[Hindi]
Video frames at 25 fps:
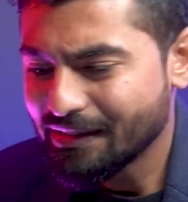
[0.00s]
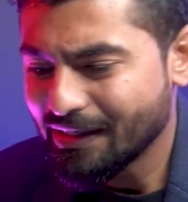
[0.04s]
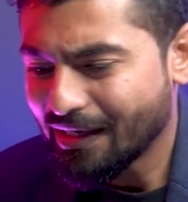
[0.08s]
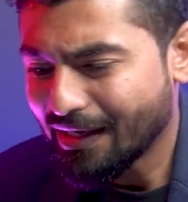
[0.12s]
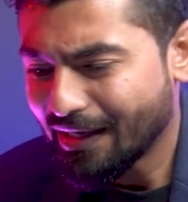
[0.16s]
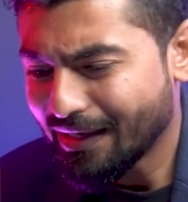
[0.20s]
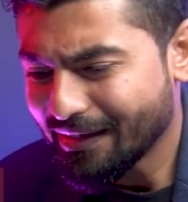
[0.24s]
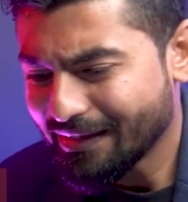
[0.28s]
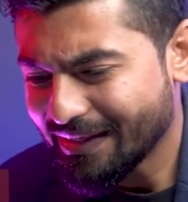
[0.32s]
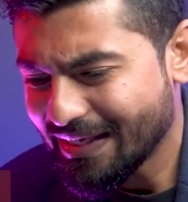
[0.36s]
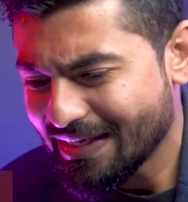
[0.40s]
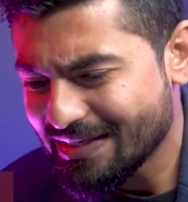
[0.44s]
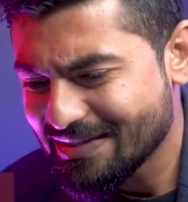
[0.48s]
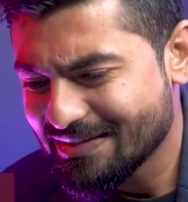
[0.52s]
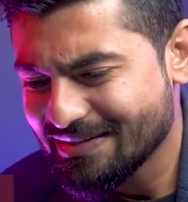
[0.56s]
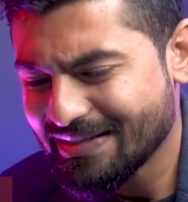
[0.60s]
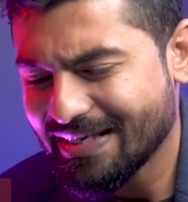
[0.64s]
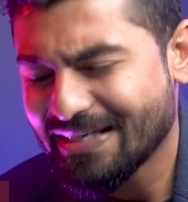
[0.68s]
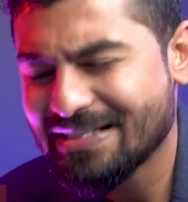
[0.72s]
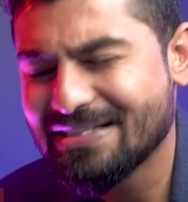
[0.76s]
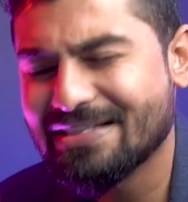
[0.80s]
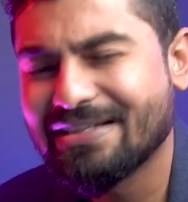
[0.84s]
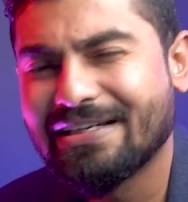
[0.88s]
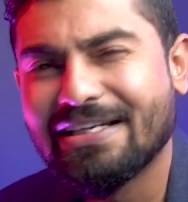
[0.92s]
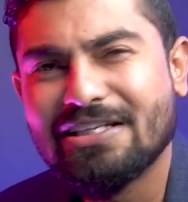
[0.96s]
या ये एक
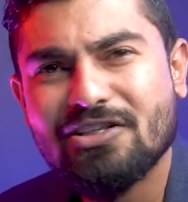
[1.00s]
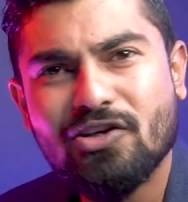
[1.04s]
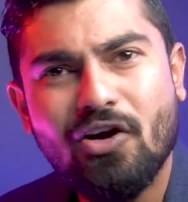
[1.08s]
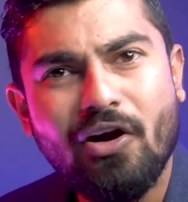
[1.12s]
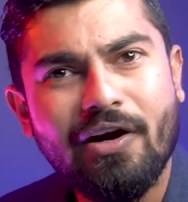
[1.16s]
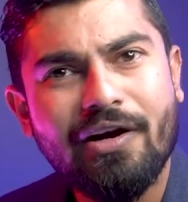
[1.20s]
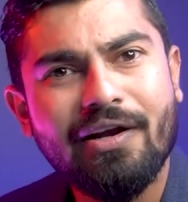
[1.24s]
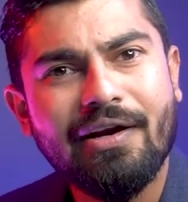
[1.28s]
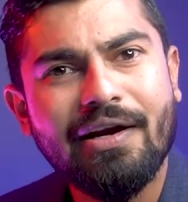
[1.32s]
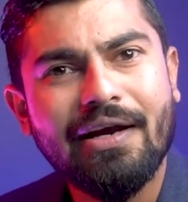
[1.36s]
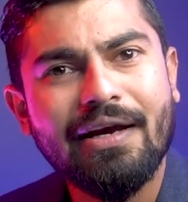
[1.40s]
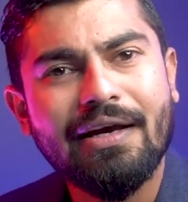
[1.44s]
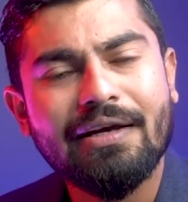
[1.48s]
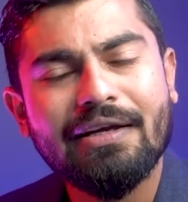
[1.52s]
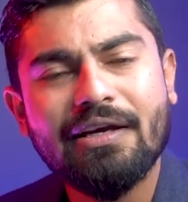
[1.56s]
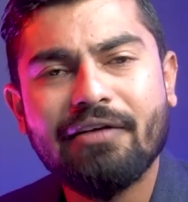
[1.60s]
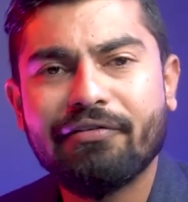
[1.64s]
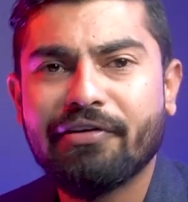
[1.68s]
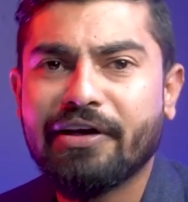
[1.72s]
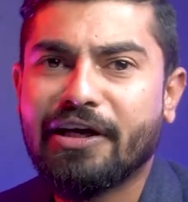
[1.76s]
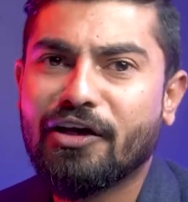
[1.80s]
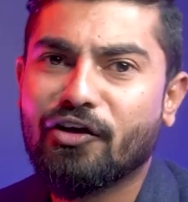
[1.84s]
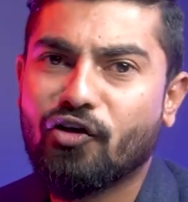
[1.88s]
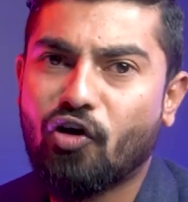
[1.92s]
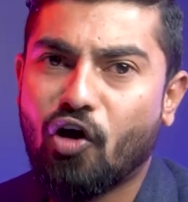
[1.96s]
सेक्स डिसऑर्डर है या
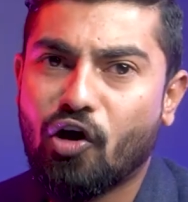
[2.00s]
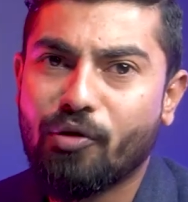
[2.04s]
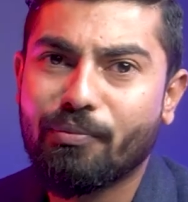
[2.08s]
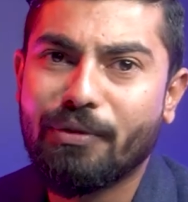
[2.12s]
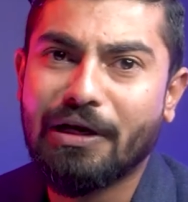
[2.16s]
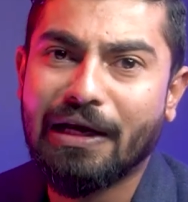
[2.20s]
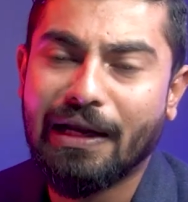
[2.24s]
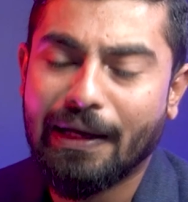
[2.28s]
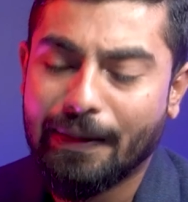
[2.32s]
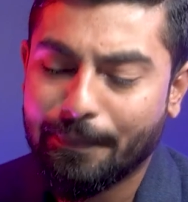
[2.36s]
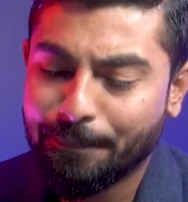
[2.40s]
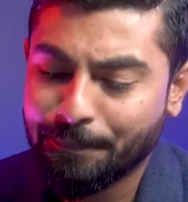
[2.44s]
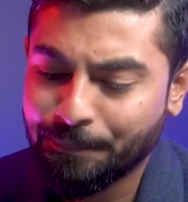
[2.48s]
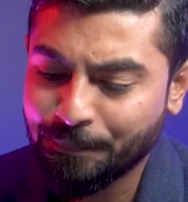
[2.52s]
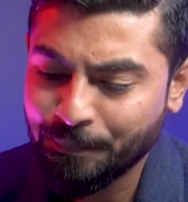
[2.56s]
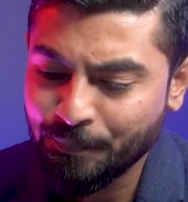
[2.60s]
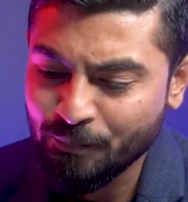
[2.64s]
फिर नॉर्मल है